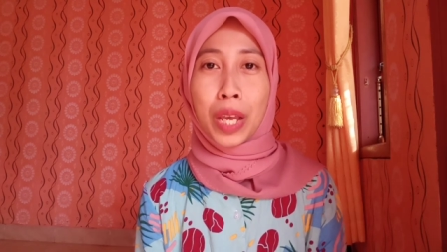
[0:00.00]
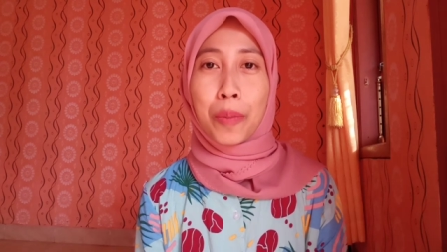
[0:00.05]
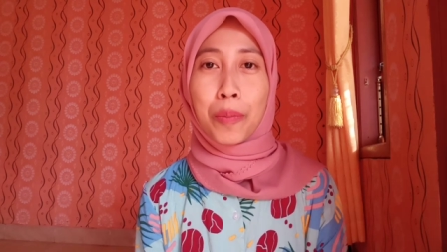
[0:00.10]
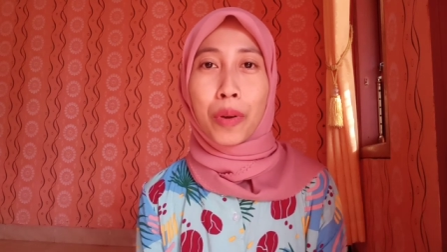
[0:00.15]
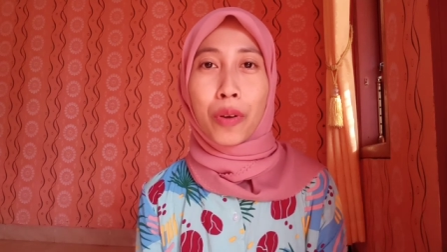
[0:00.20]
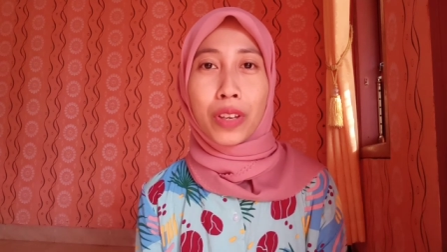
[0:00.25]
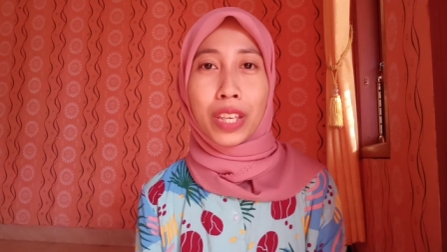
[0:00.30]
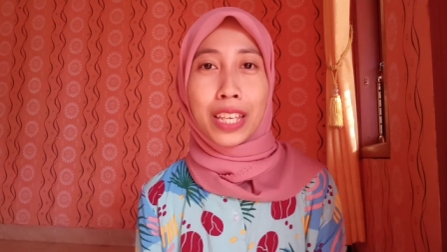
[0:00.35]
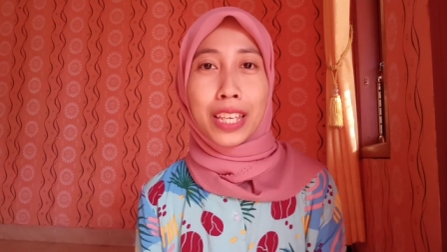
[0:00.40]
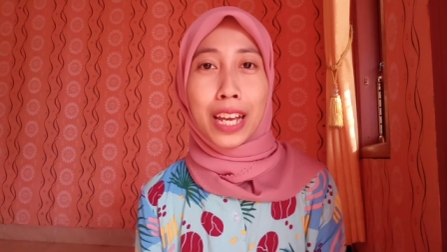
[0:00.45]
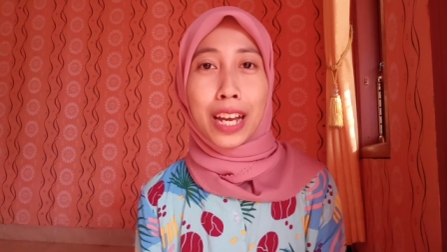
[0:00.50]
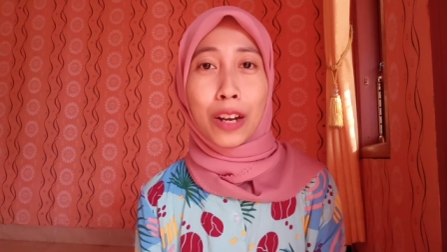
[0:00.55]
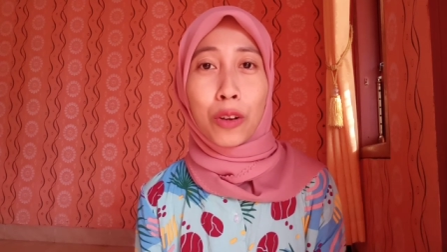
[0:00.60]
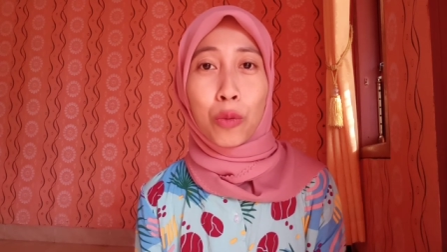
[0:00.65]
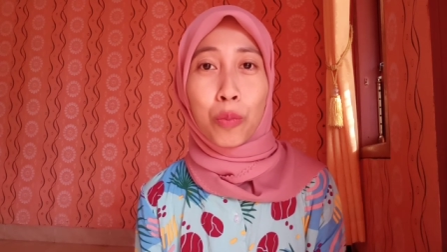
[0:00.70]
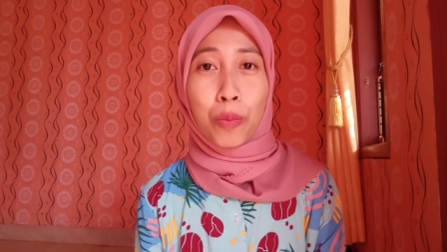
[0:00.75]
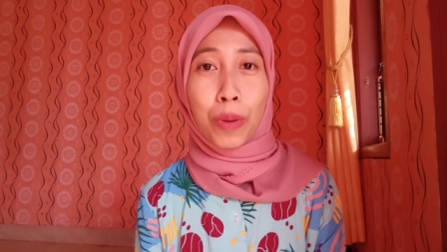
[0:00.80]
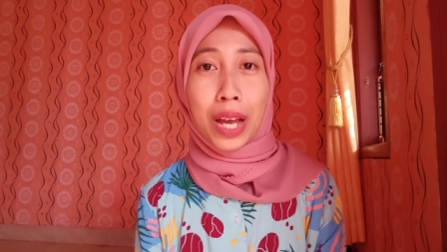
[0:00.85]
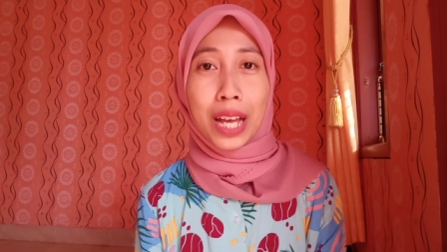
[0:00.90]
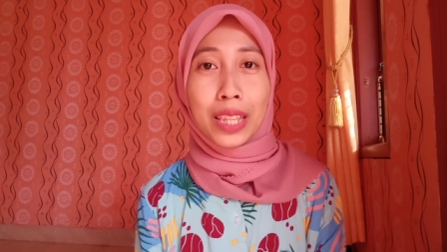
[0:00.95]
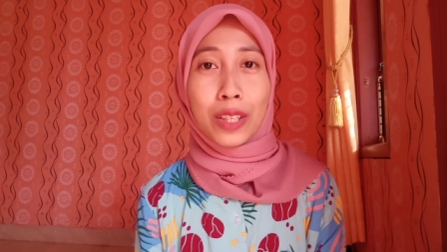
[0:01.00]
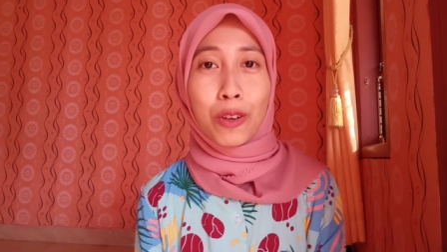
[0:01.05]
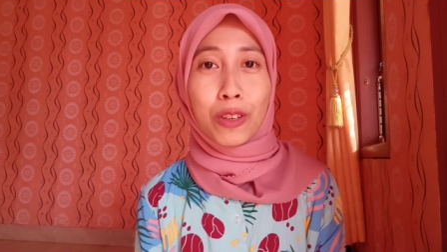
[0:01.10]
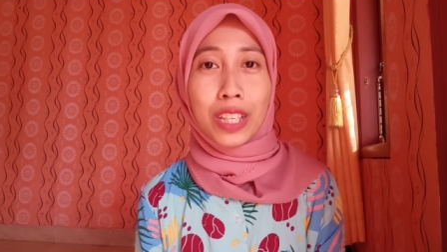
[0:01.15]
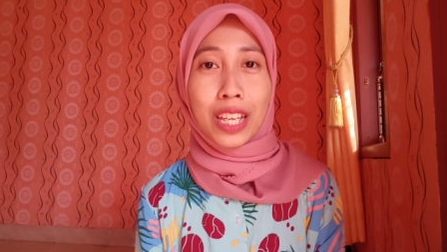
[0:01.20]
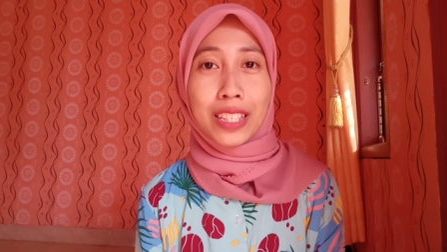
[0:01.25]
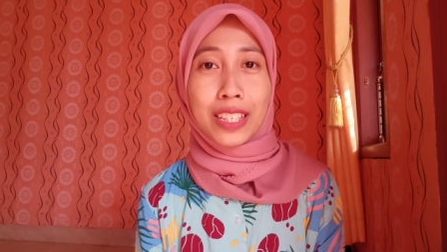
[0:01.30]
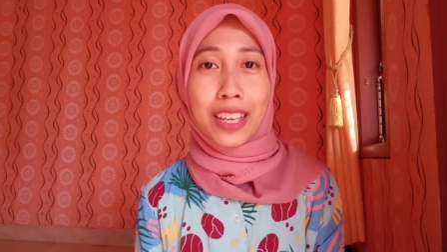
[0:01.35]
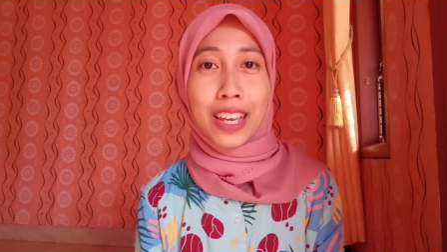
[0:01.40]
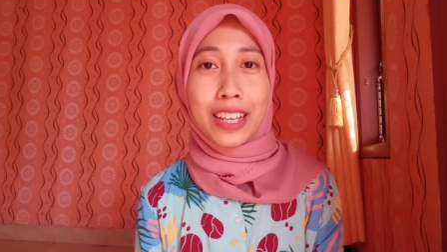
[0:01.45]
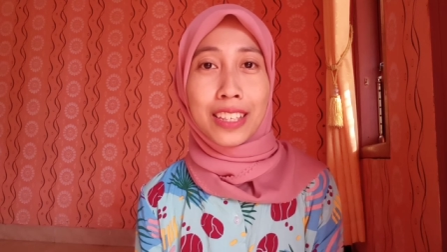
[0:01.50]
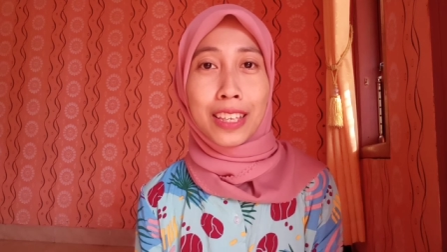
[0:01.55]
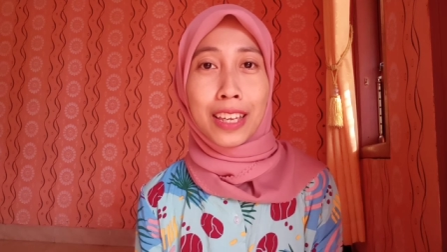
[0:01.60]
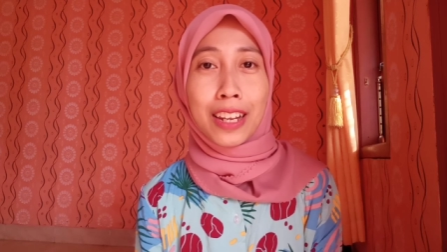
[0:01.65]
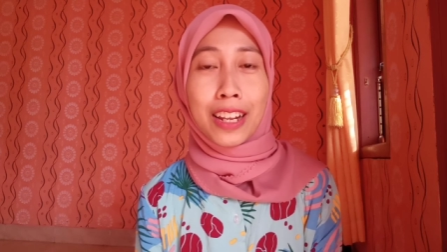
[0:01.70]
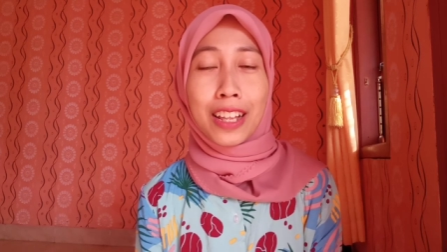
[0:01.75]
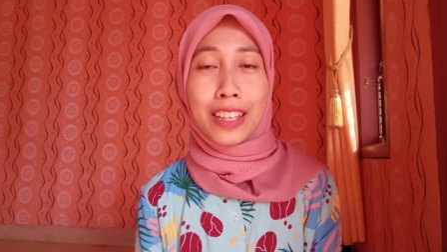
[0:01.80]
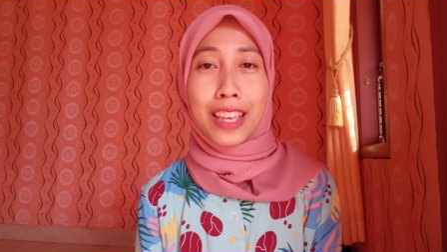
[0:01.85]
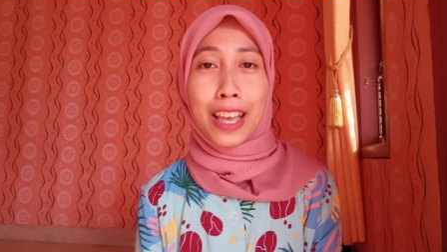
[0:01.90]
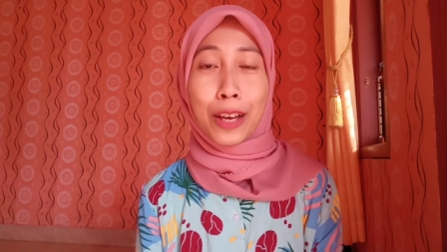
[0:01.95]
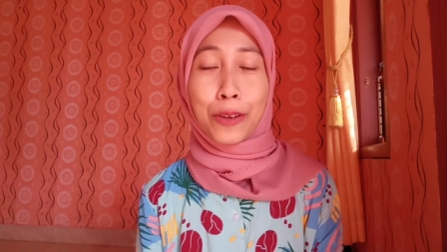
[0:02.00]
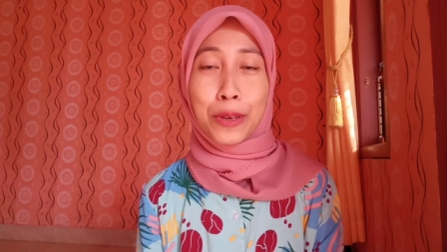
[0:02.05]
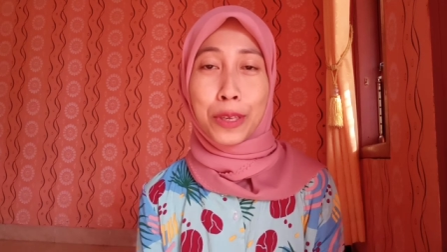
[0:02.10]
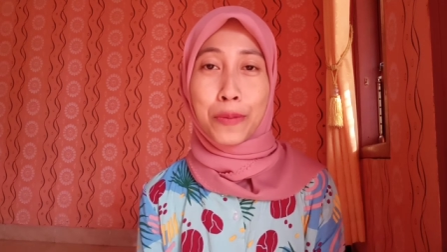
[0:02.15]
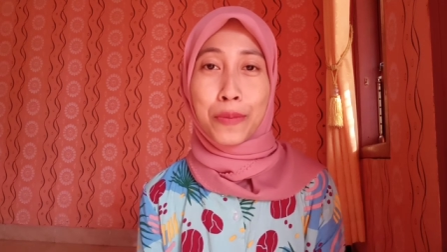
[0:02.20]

Pokoknya jangan lupa terus saksikan channelnya aku